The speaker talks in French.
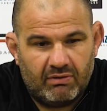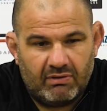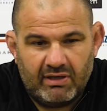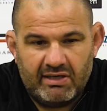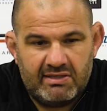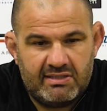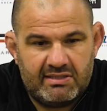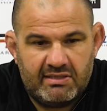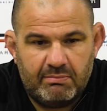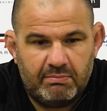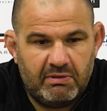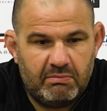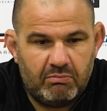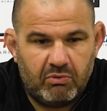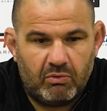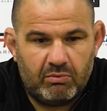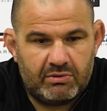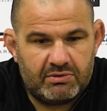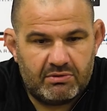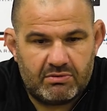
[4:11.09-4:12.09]
l'indiscipline,
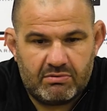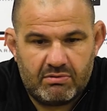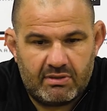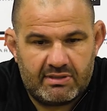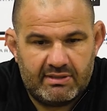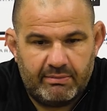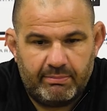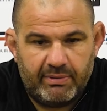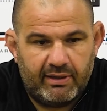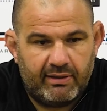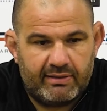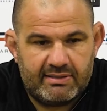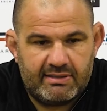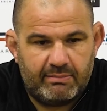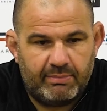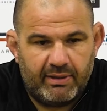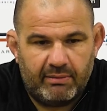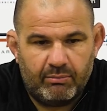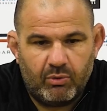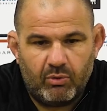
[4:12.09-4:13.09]
pour moi, ce soir, c'est pas,
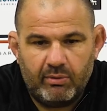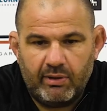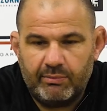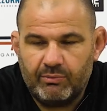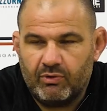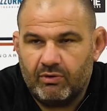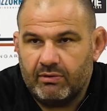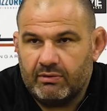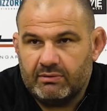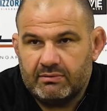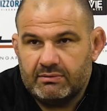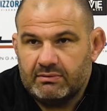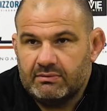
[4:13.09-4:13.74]
c'est pas un problème, quoi.